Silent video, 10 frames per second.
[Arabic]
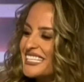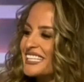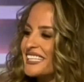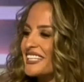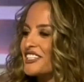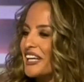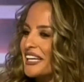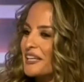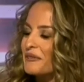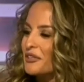كثير
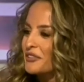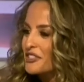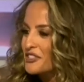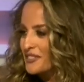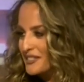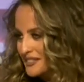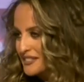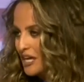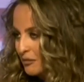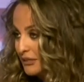اشتغلنا
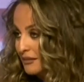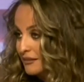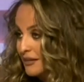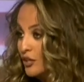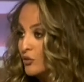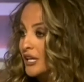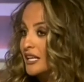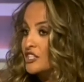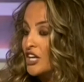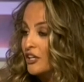بكونديشنز صعبين لانه
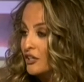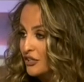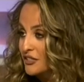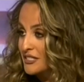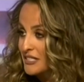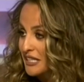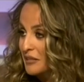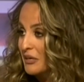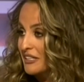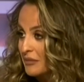كان شهر اغسطس سنه
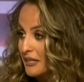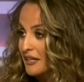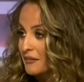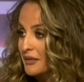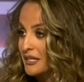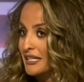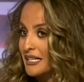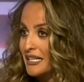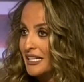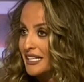الماضي باب
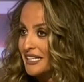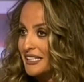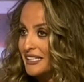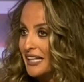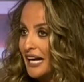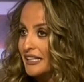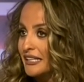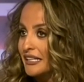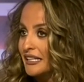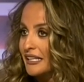آه،
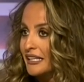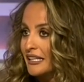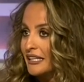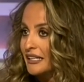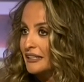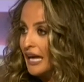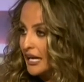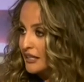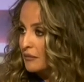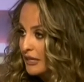عطتني
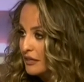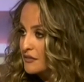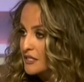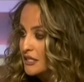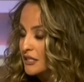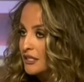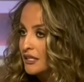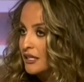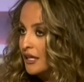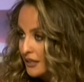تحدي مع نفسي
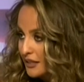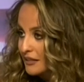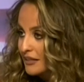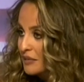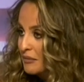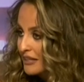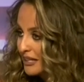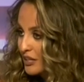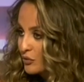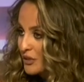اكيد دائما
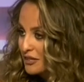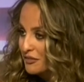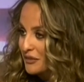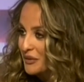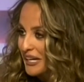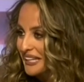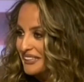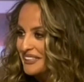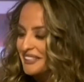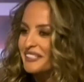كل ادواري فيهم
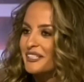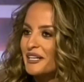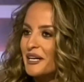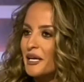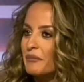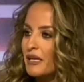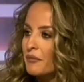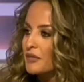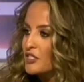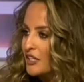تحدي
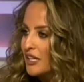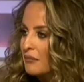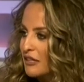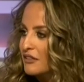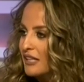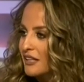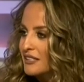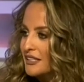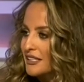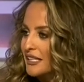بحب اشتغل ميثود
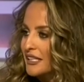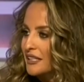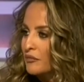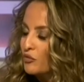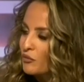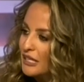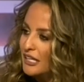اكتينج يعني بفوت